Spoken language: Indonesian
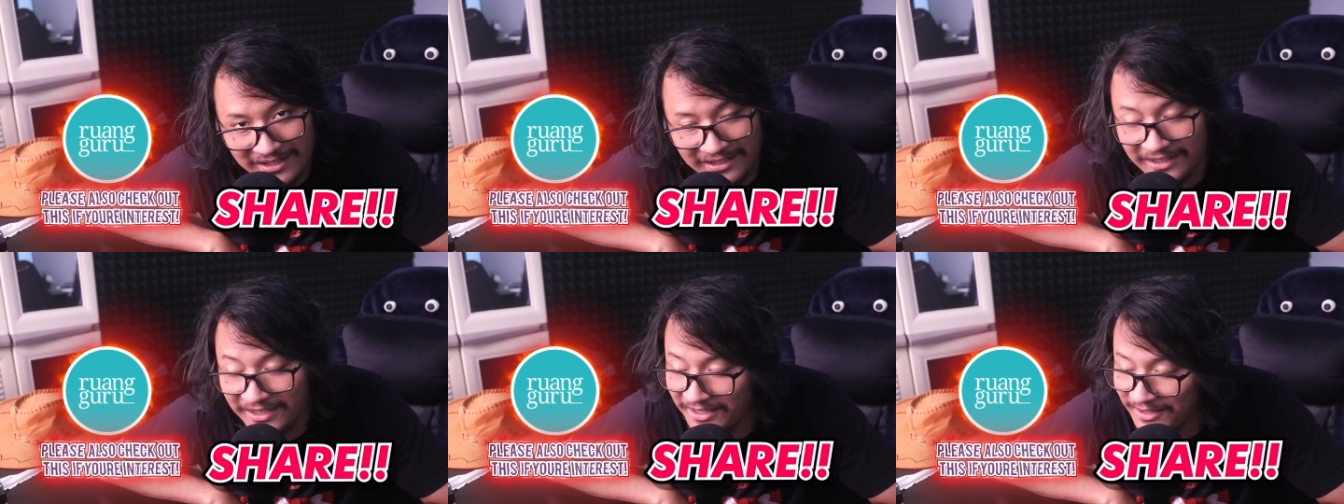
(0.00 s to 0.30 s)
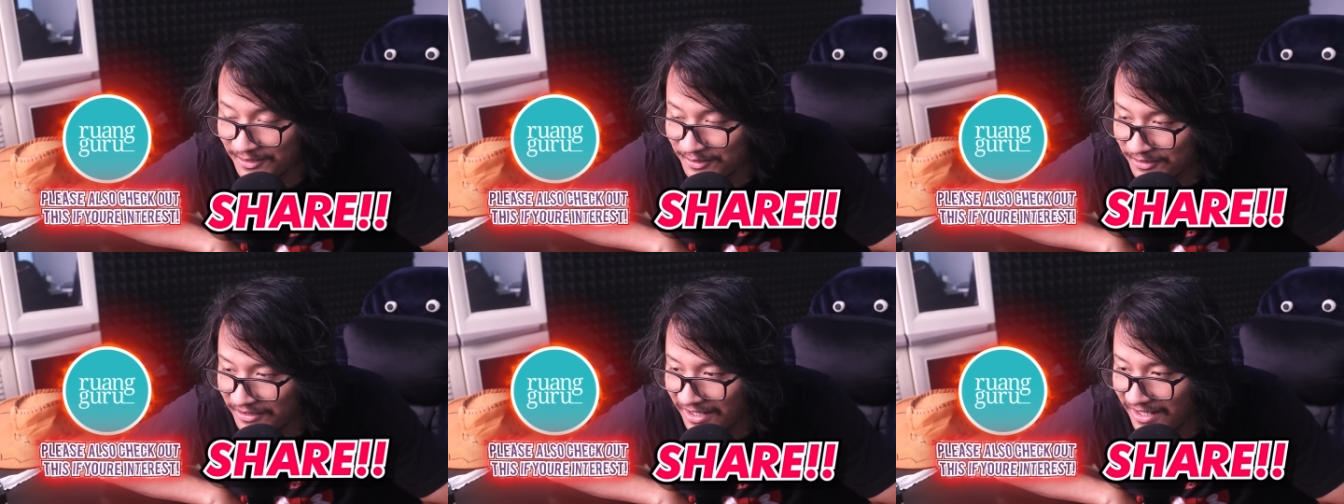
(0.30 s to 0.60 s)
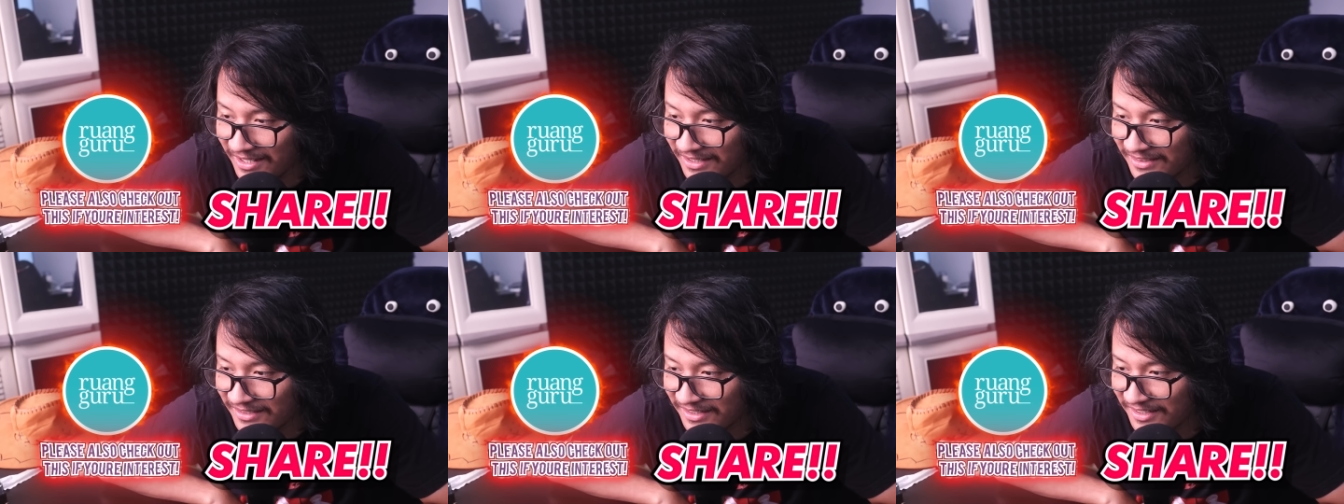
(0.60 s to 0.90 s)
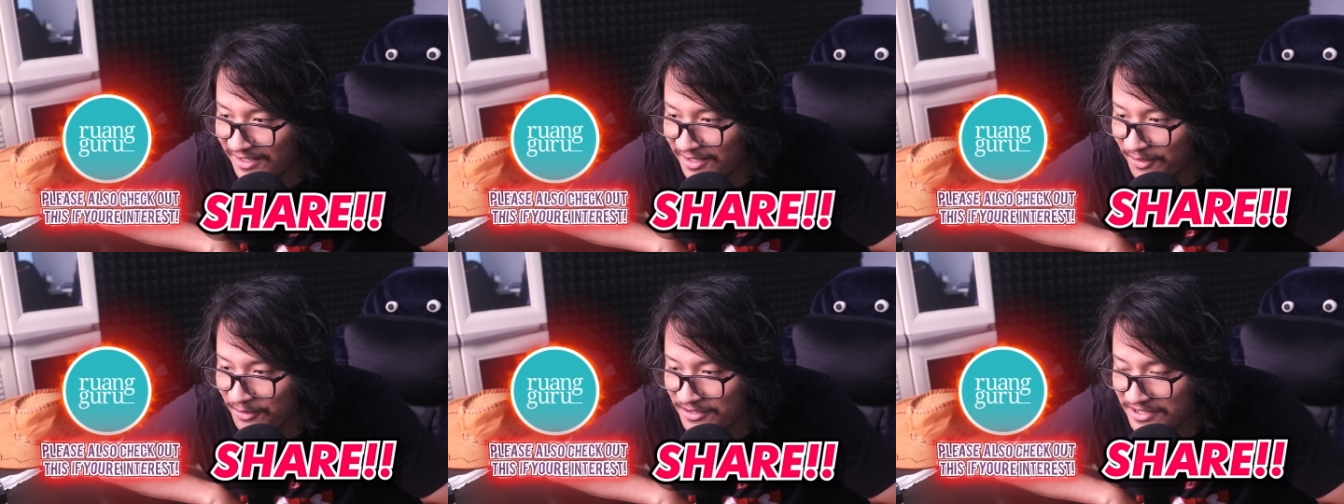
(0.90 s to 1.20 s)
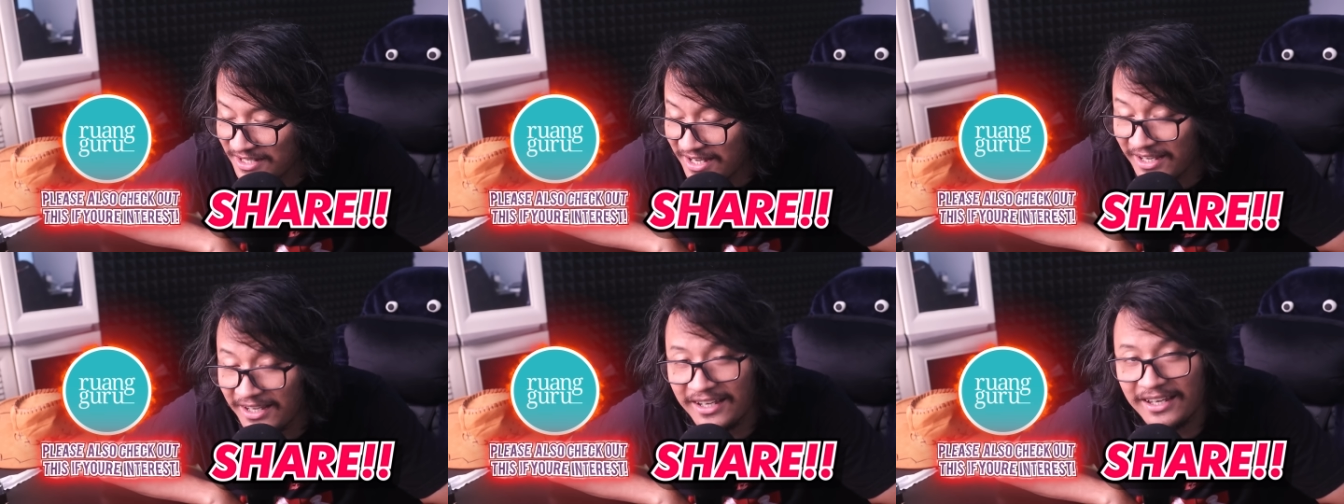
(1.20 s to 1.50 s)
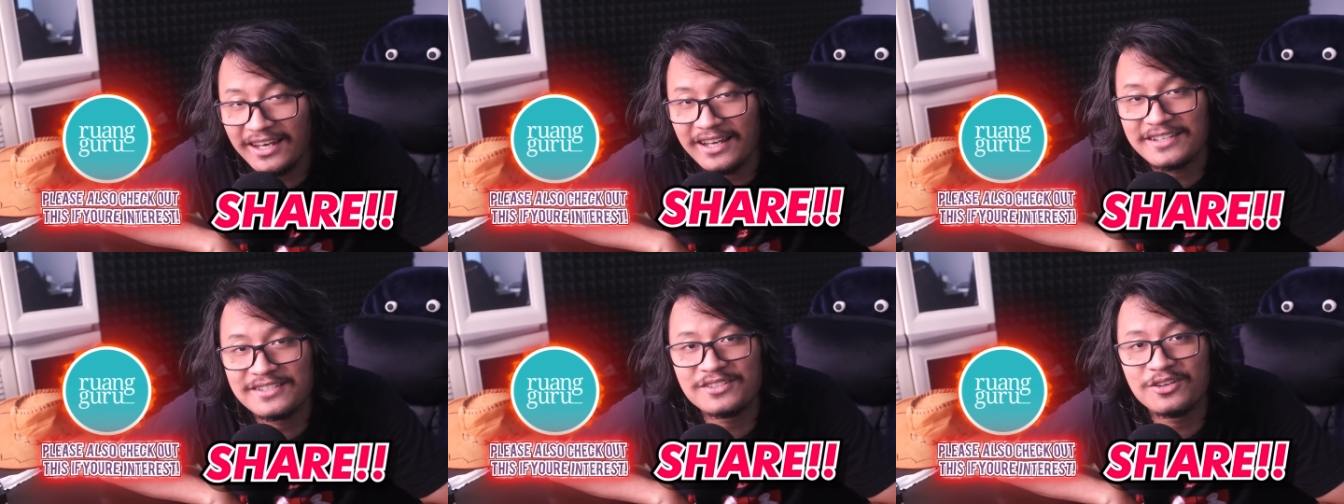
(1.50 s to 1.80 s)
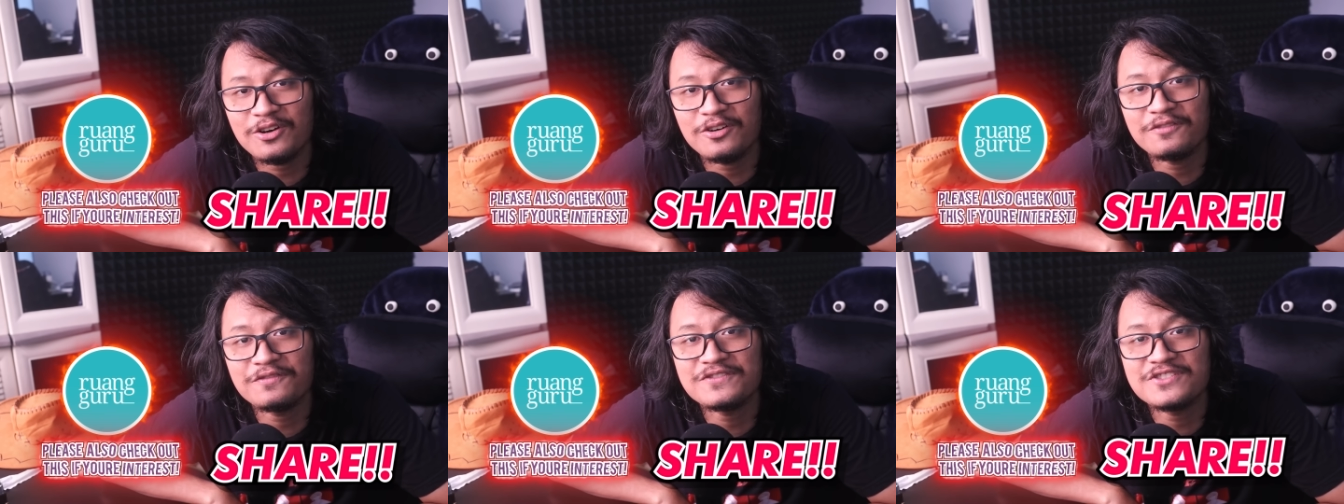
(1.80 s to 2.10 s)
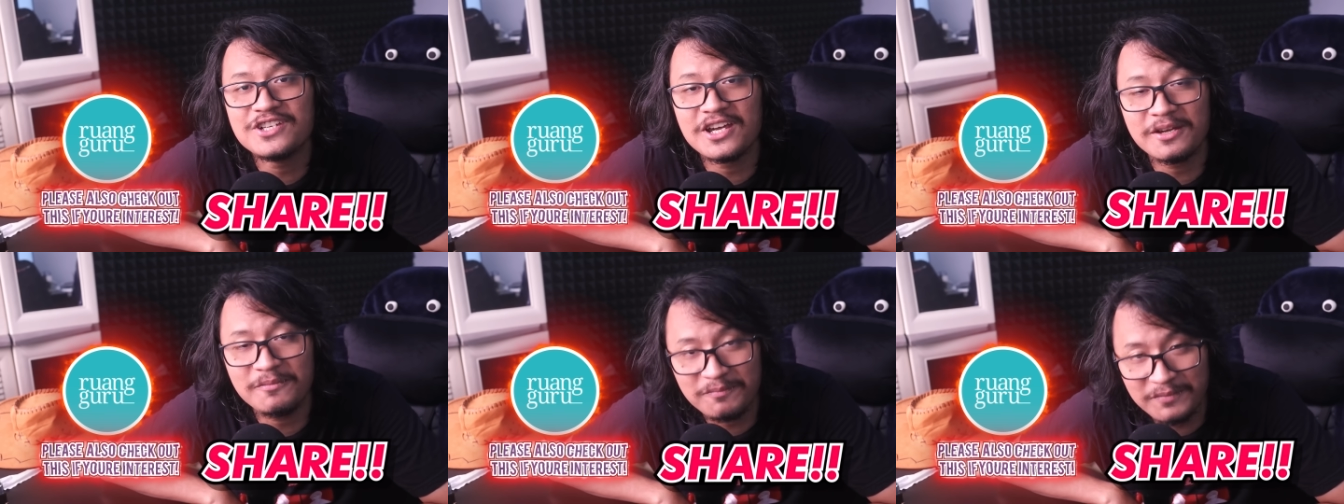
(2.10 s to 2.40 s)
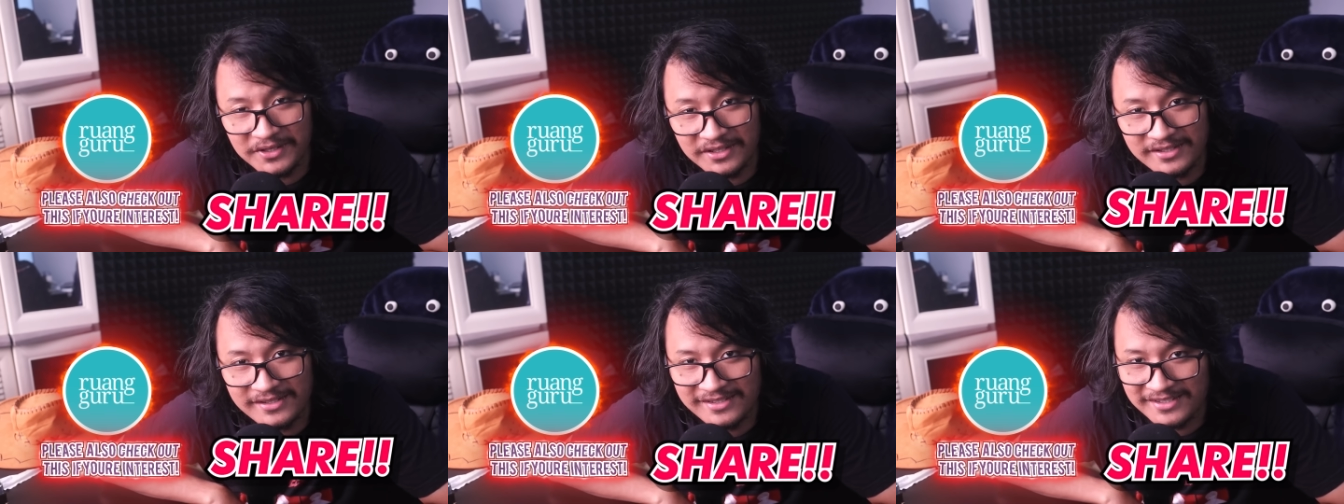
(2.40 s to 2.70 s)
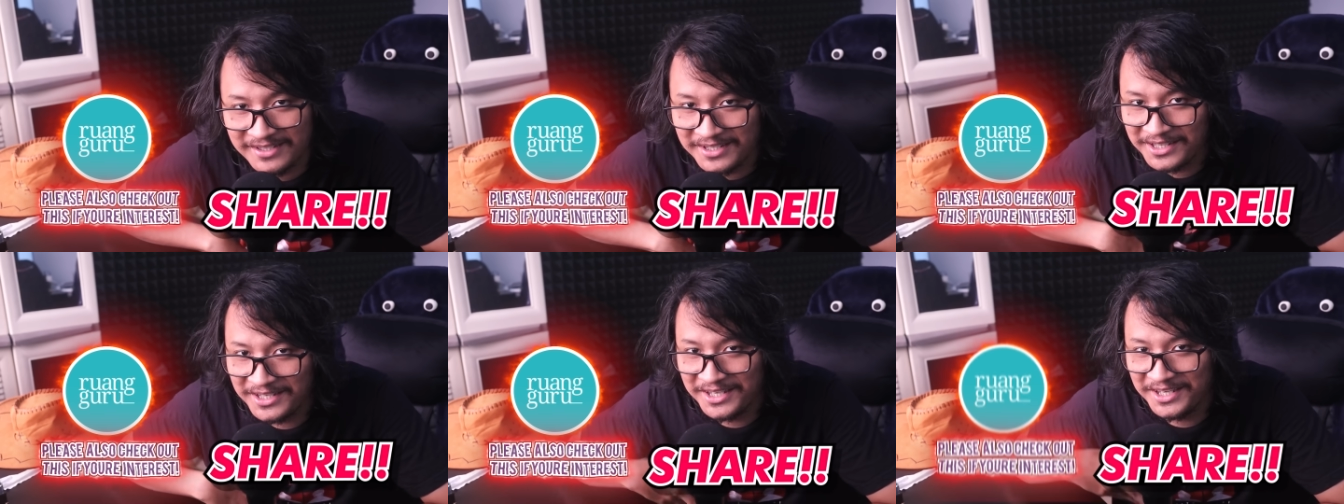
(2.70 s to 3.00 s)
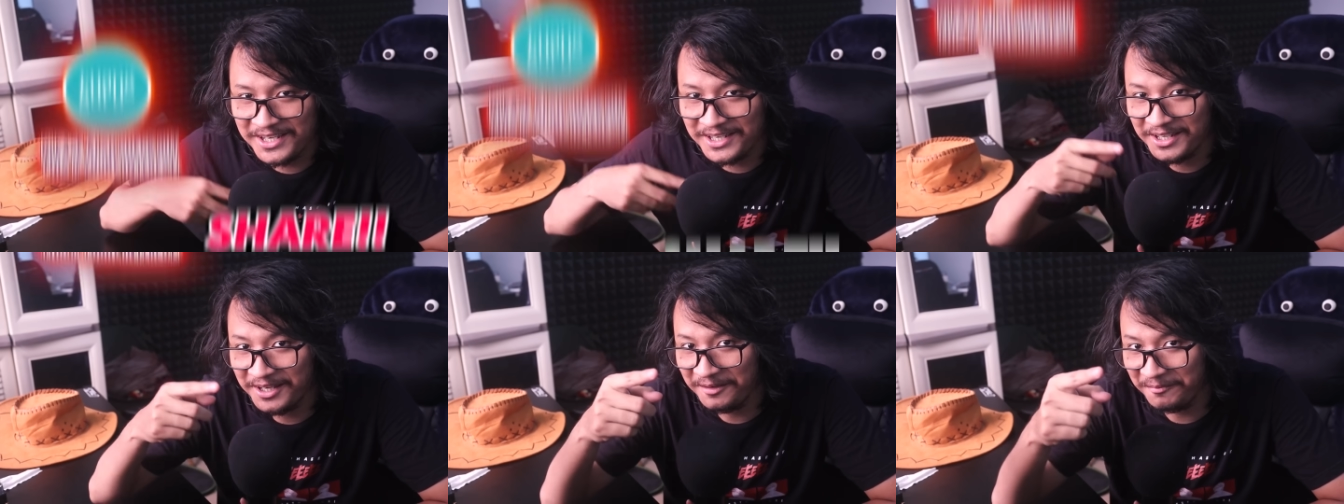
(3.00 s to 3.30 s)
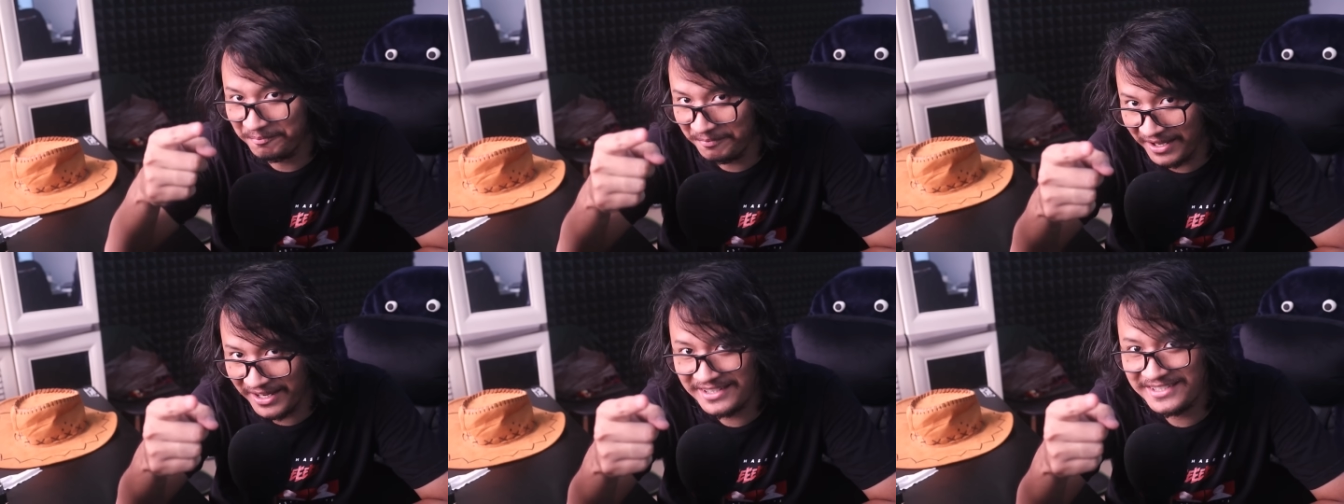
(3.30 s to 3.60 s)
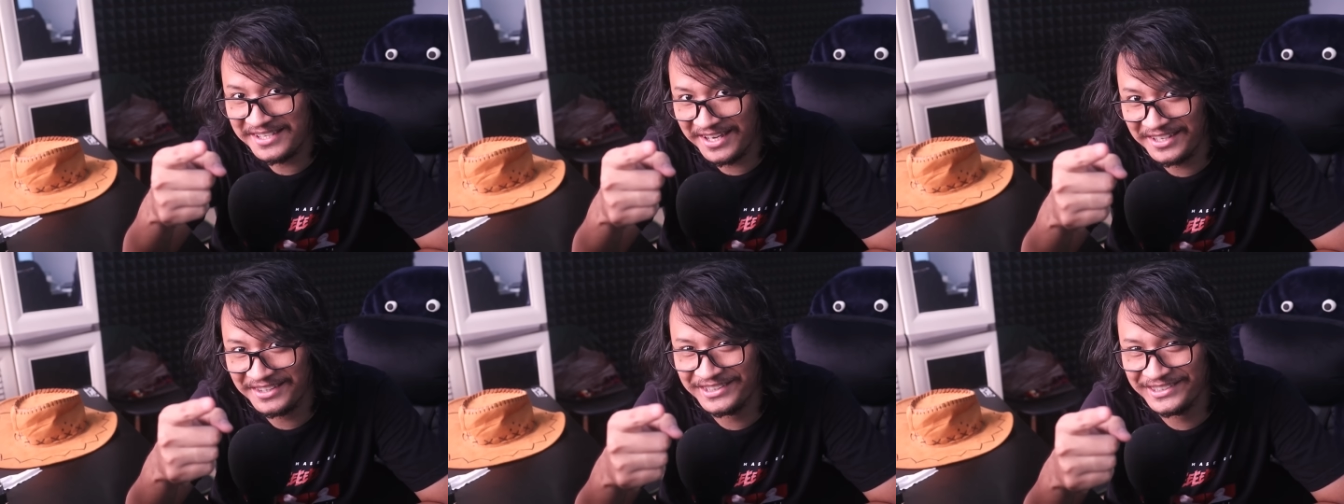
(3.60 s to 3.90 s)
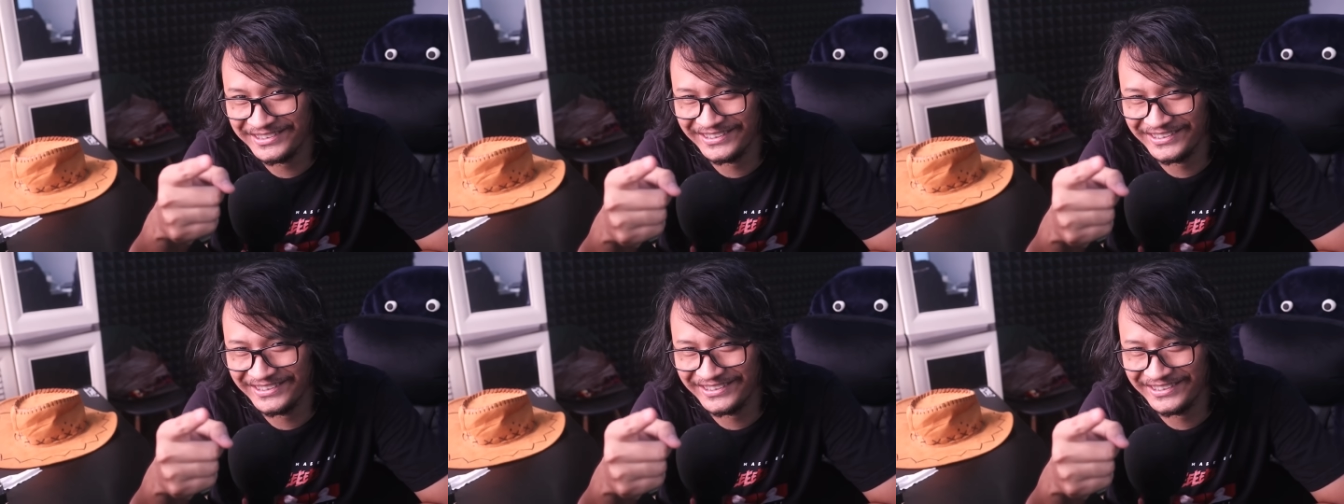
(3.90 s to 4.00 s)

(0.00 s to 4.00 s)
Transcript: Dan itulah trailer kocak Clash of Champions part 1